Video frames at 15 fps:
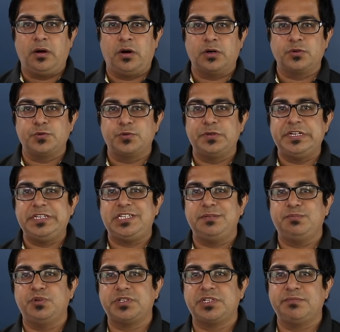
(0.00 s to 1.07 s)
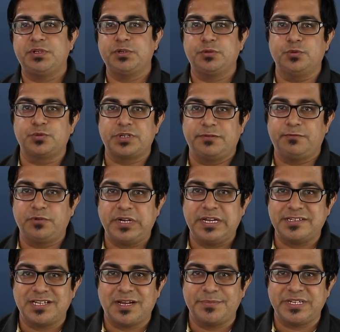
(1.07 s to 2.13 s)
और दोस्तों इसी पोजीशन पे जो दूसरा फ़ोन
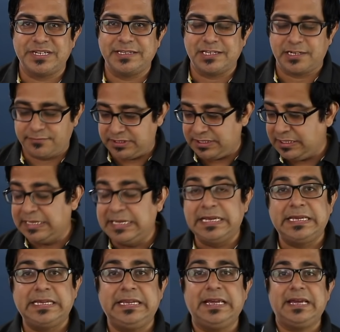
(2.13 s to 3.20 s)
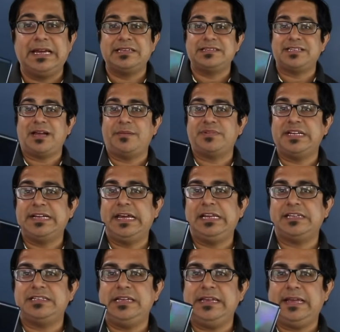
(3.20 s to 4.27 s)
है सैमसंग की तरफ से ये है सैमसंग
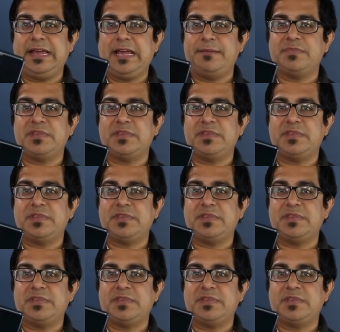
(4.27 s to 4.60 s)
गैलेक्सी एम